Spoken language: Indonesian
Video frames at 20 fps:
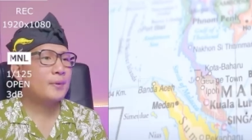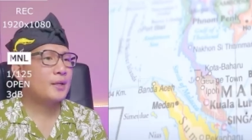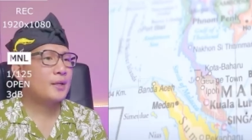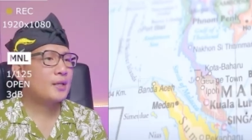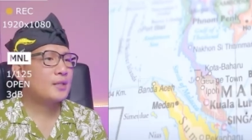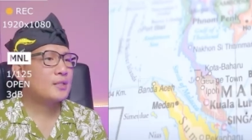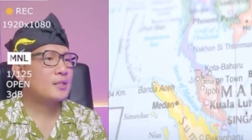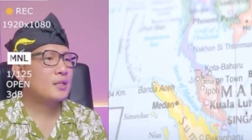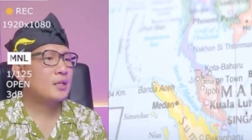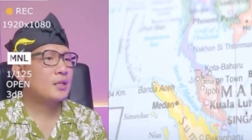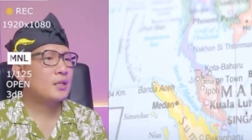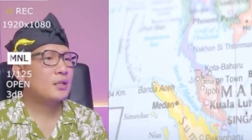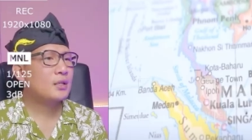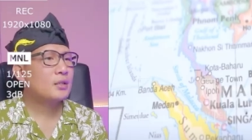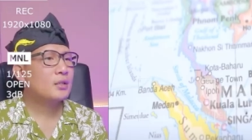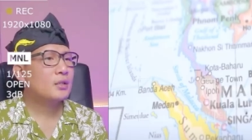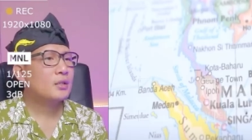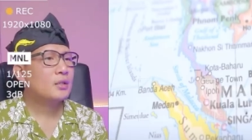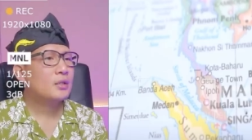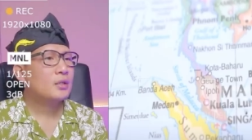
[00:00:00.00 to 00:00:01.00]
ya guys ya?
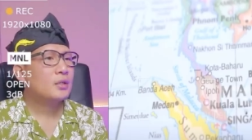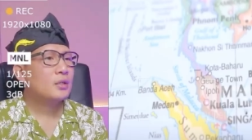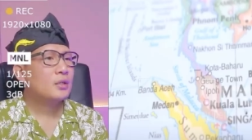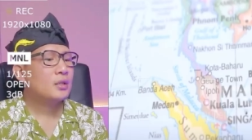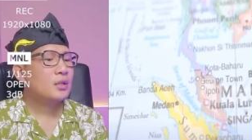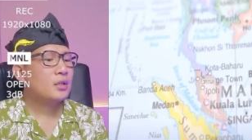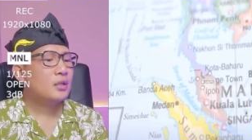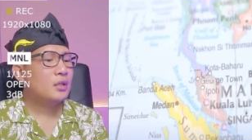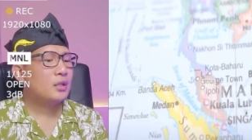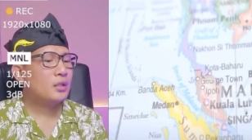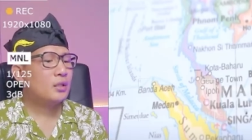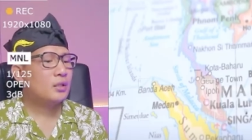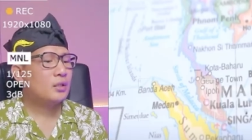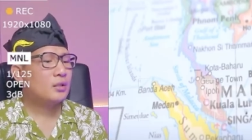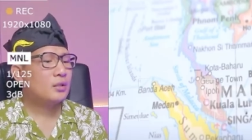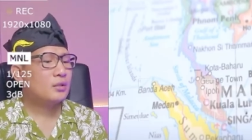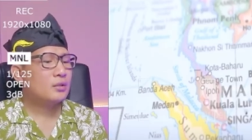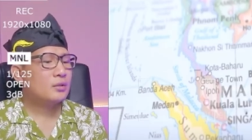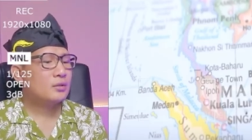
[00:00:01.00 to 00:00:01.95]
Ini